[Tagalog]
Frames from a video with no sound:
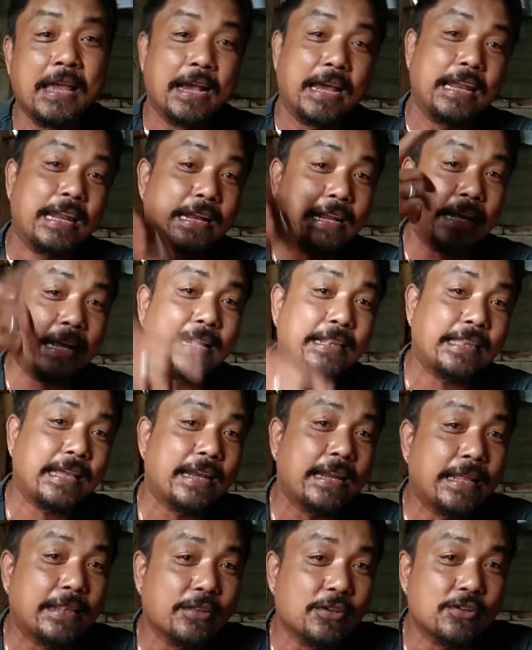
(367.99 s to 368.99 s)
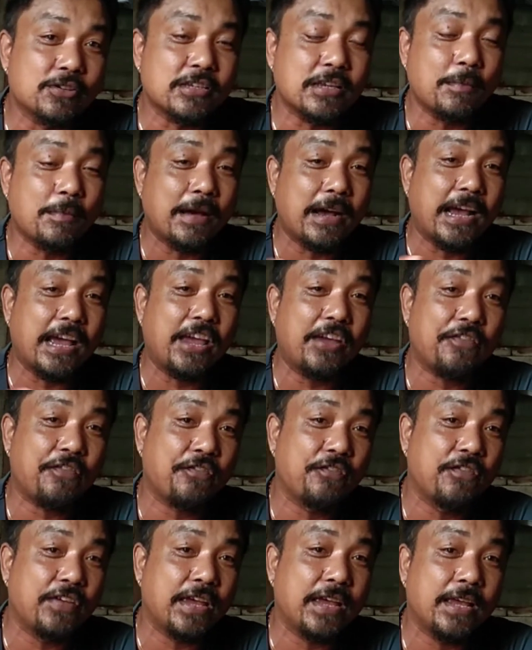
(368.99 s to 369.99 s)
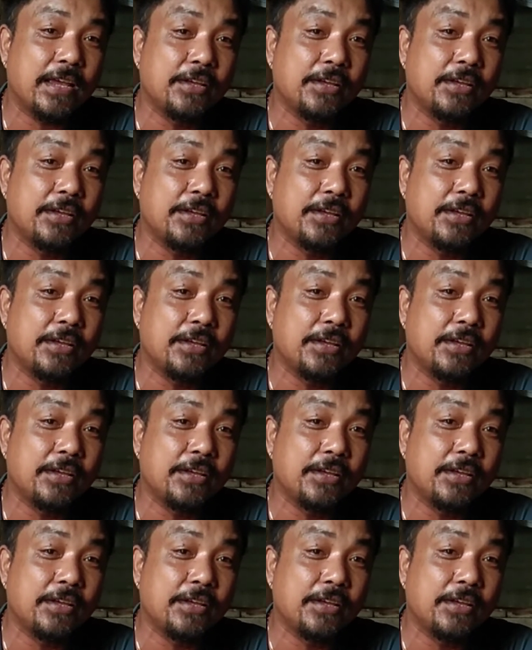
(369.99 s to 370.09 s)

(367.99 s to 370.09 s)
Kanang nakita to sa mga FB,